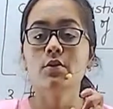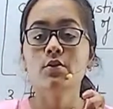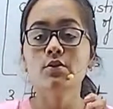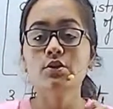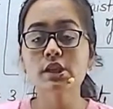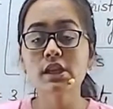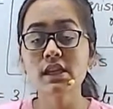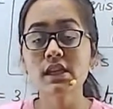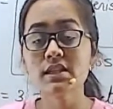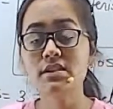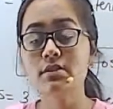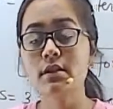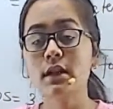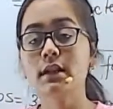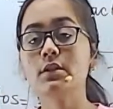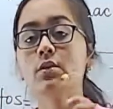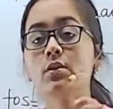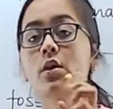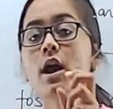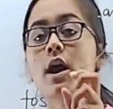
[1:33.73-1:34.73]
उसकी
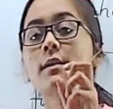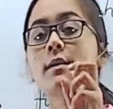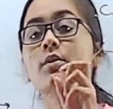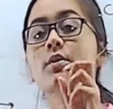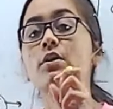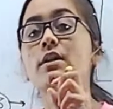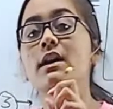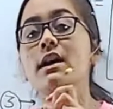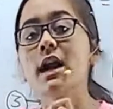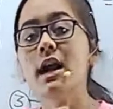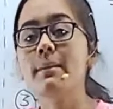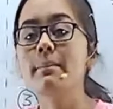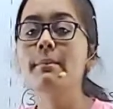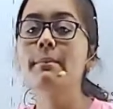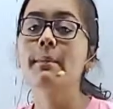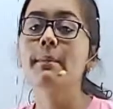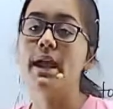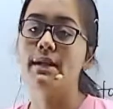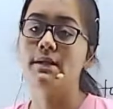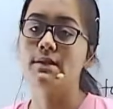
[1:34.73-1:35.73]
स्ट्रेंथ को हम लोग
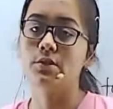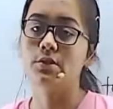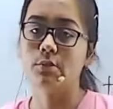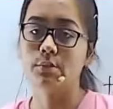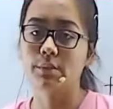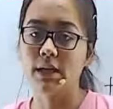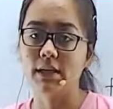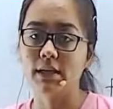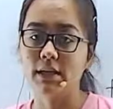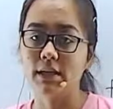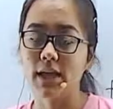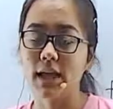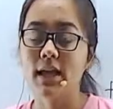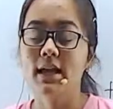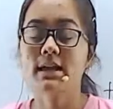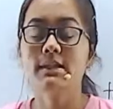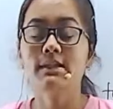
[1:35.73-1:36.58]
कम एज्यूम करते हैं